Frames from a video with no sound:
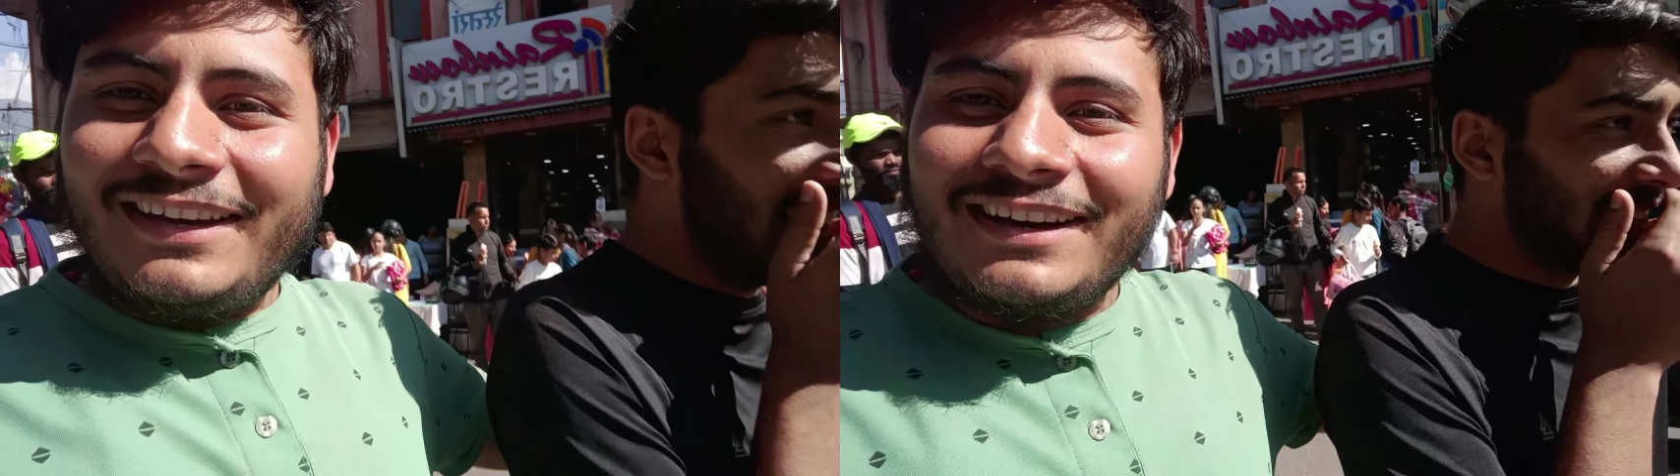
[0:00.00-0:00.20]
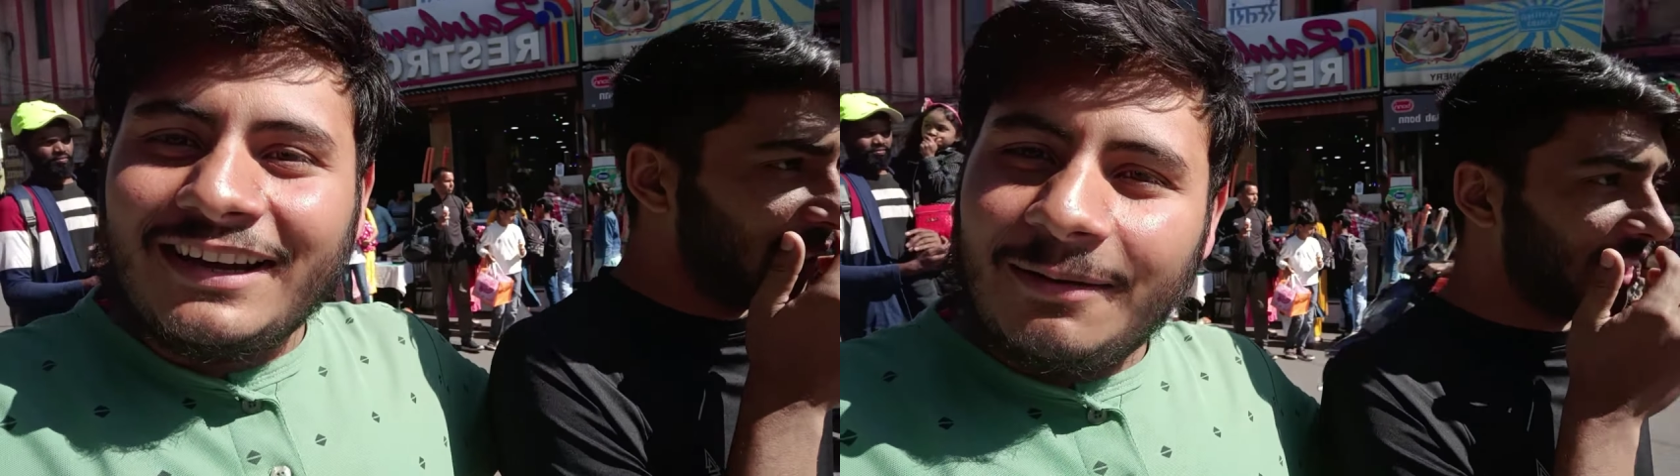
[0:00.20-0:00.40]

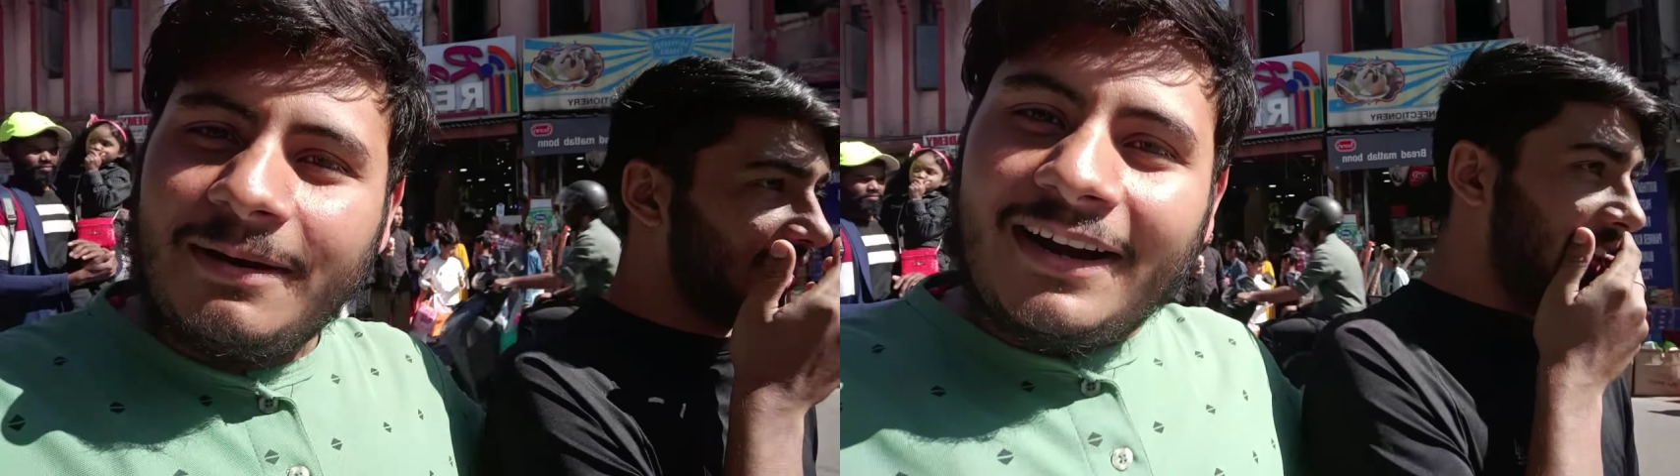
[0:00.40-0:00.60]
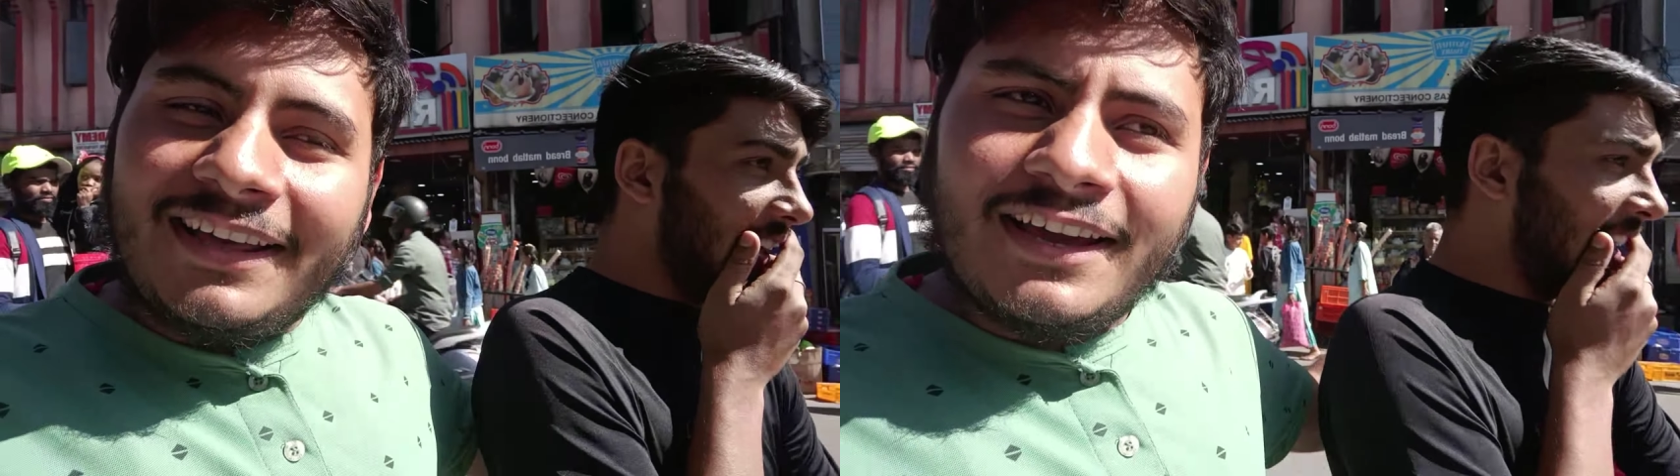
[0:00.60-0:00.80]
भाई का गला
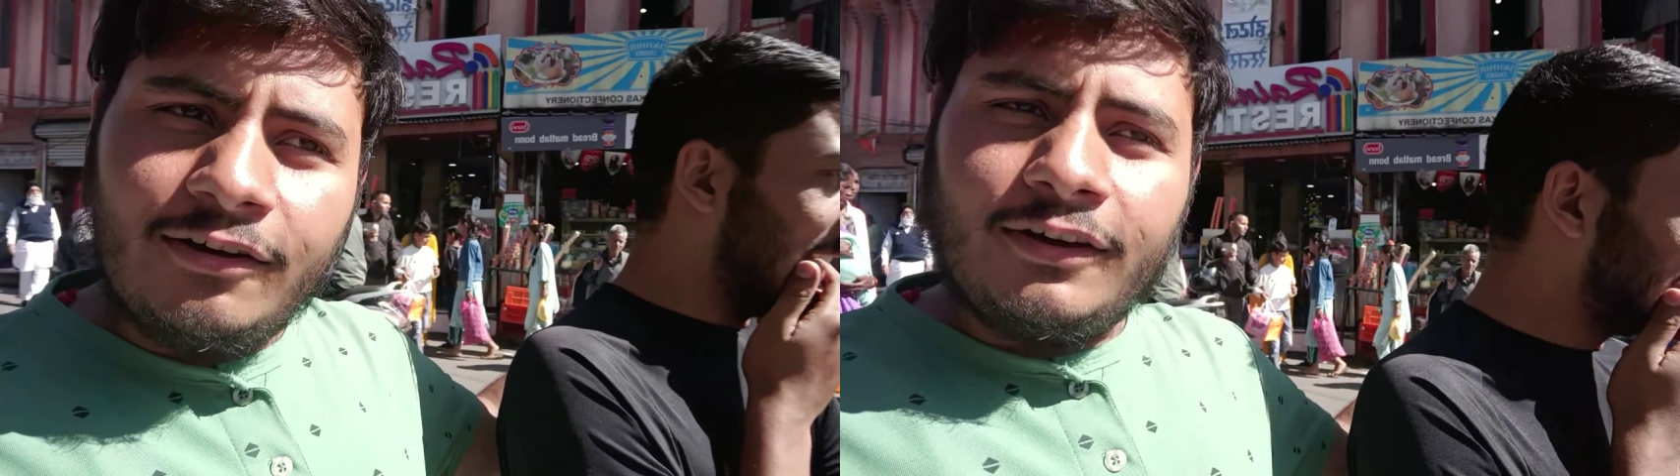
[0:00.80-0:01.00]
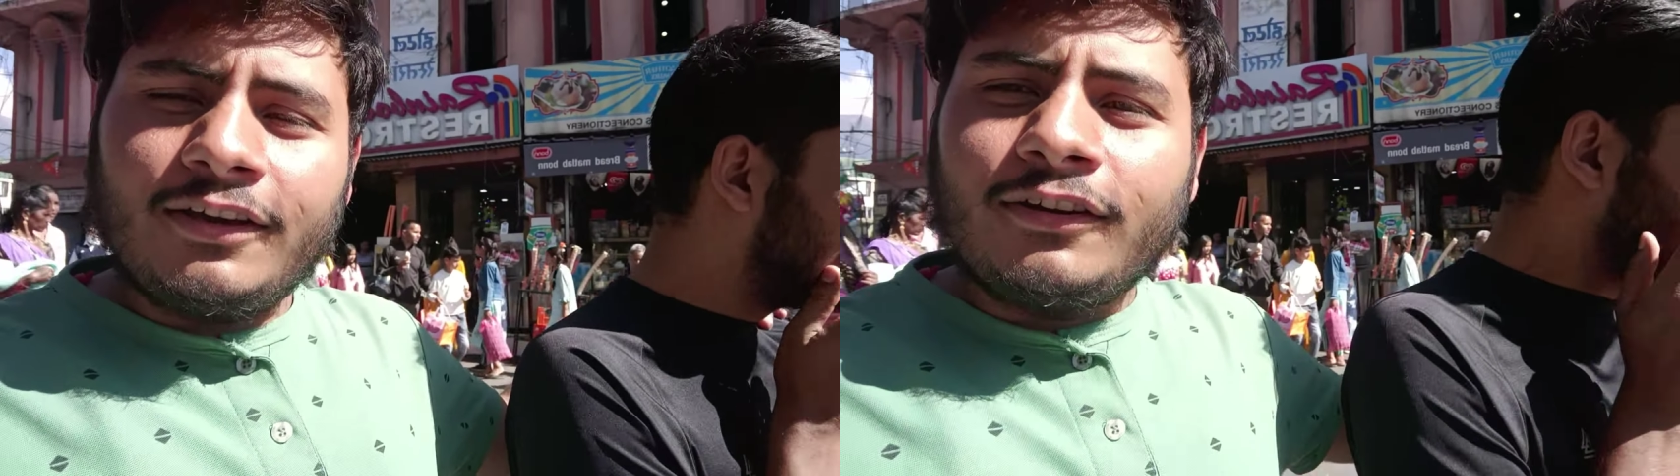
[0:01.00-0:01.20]
बैठ गया
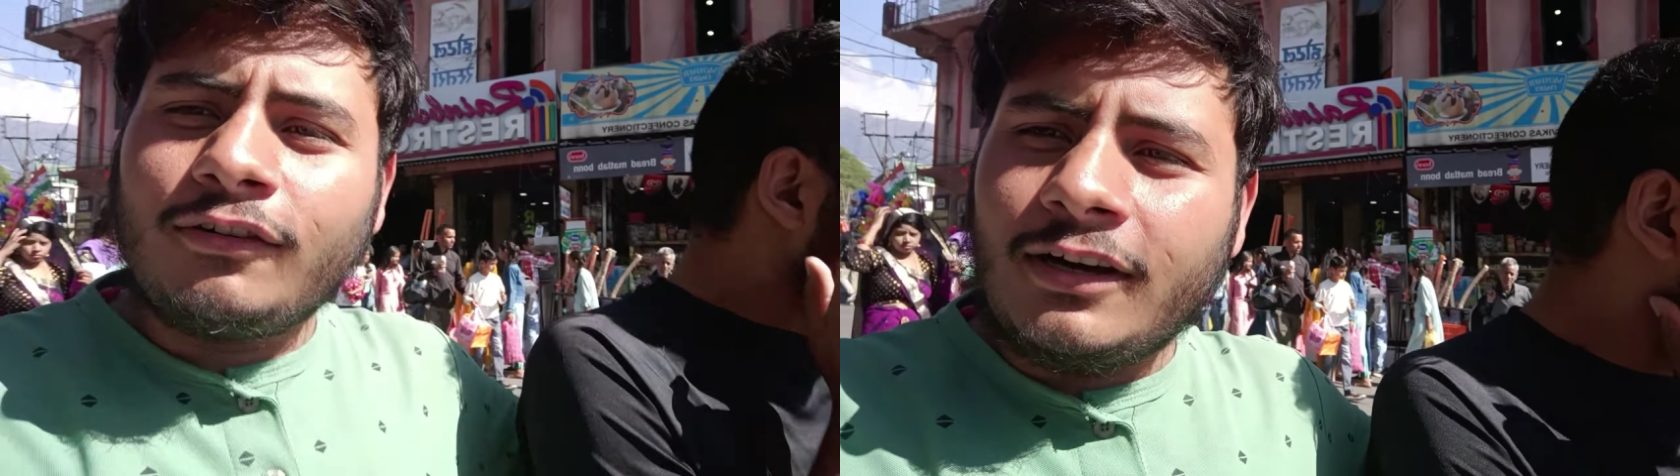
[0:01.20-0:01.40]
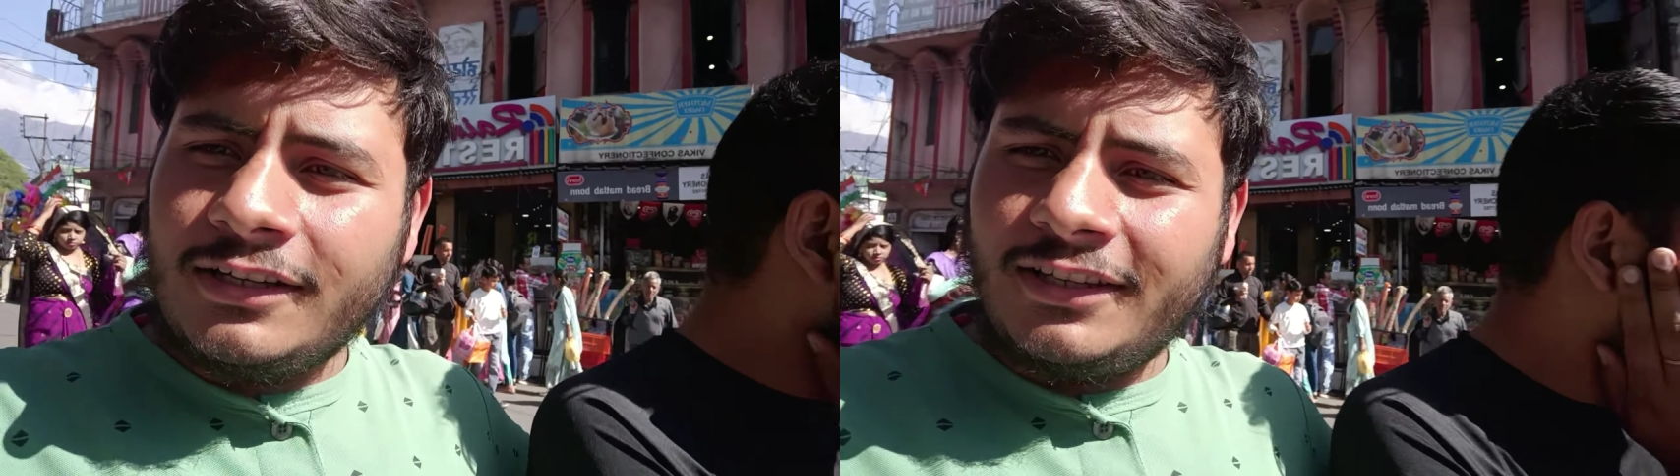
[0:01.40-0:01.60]
क्योंकि
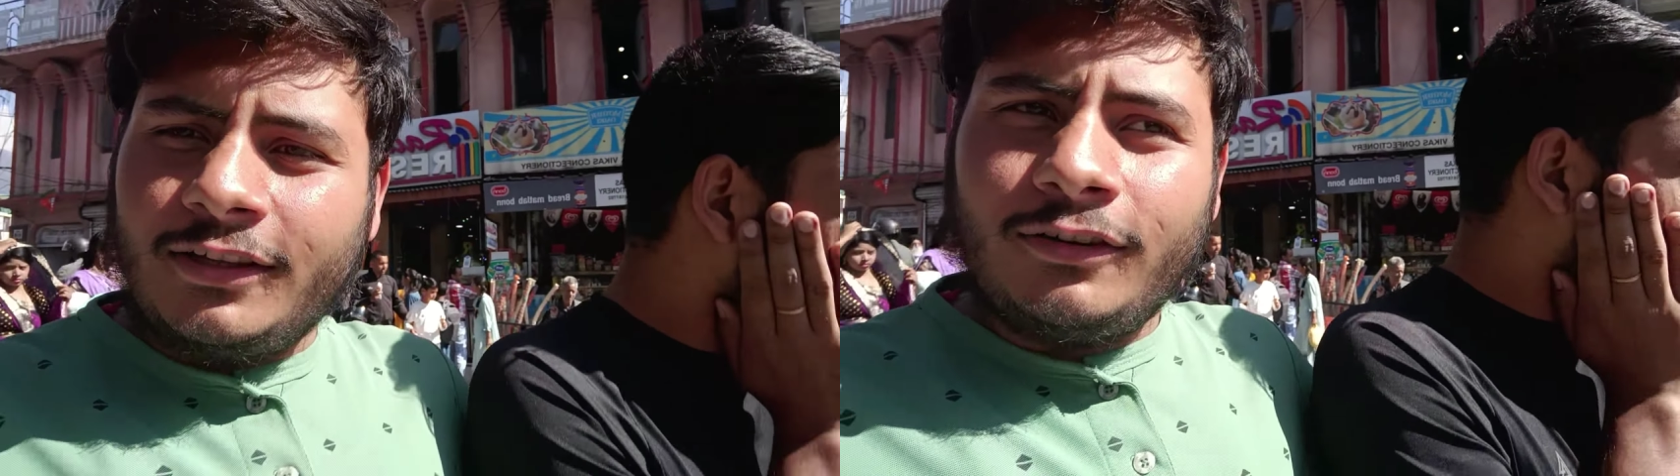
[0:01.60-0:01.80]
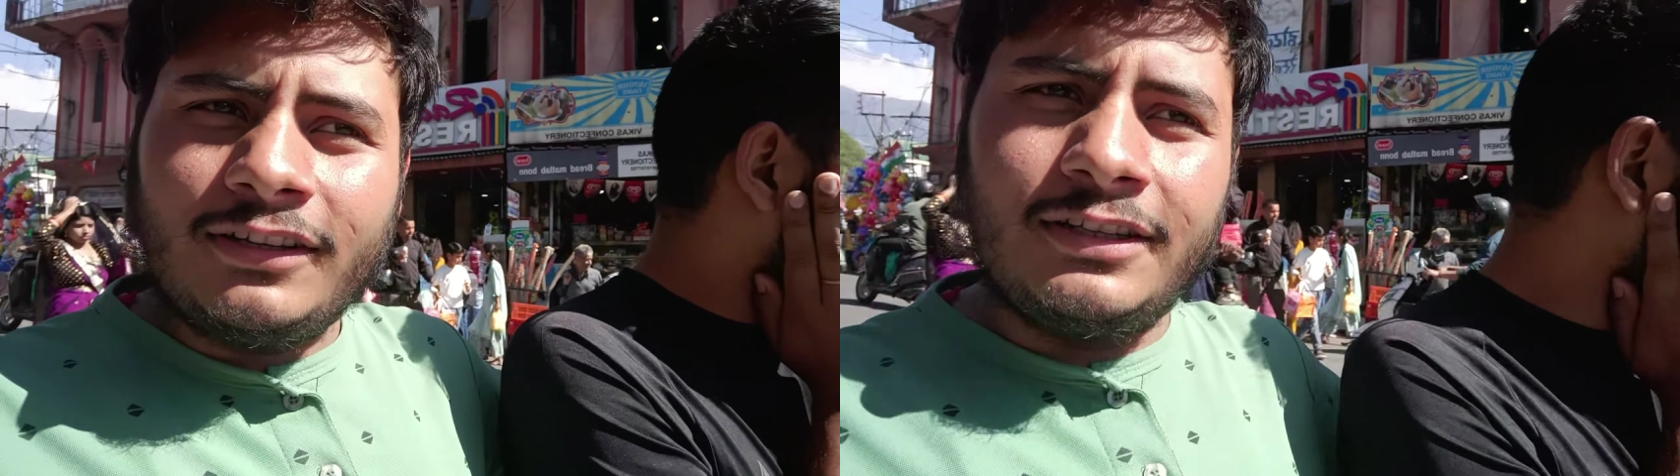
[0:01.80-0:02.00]
इनको खांसी
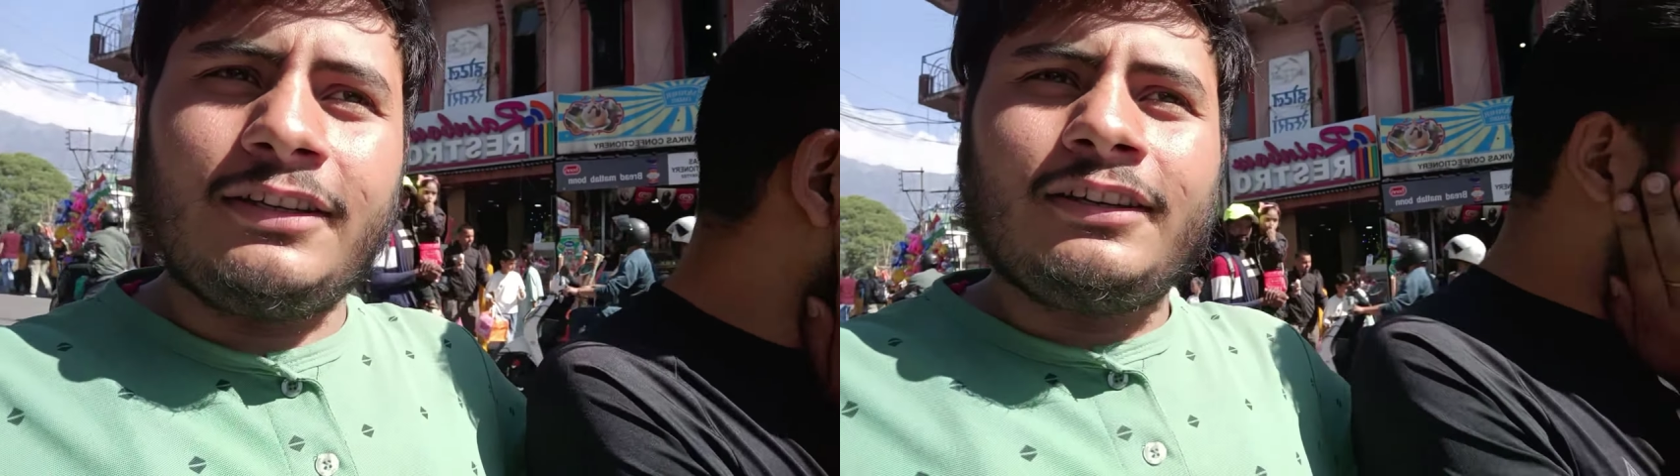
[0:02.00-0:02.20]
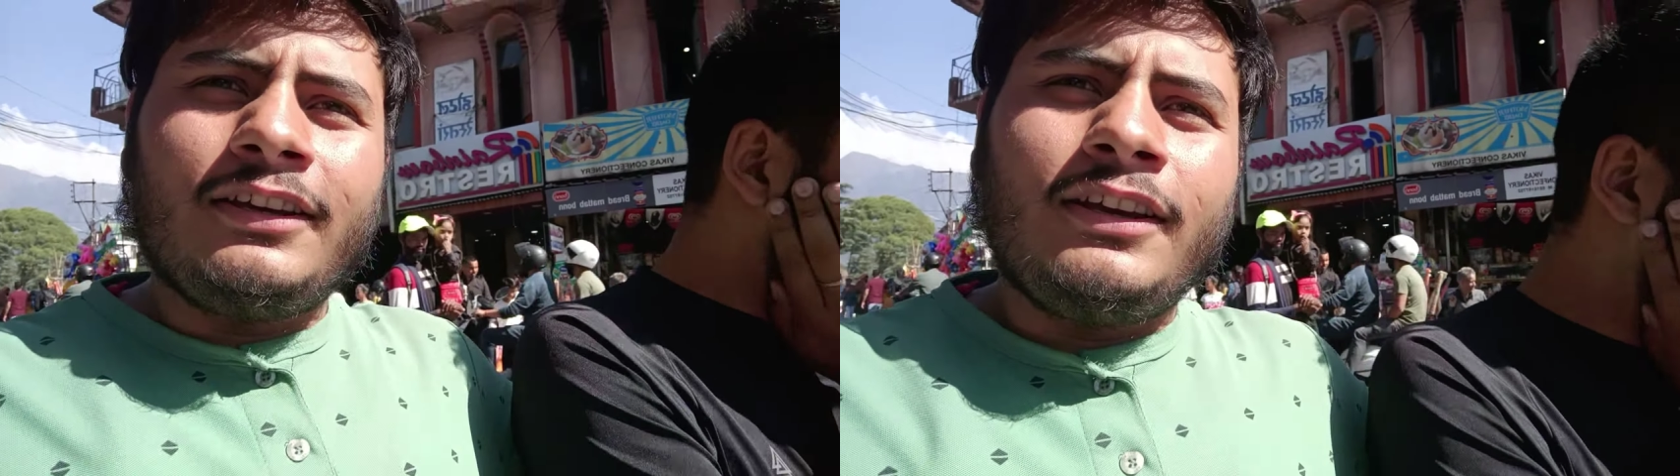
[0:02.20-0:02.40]
है थोड़ी सी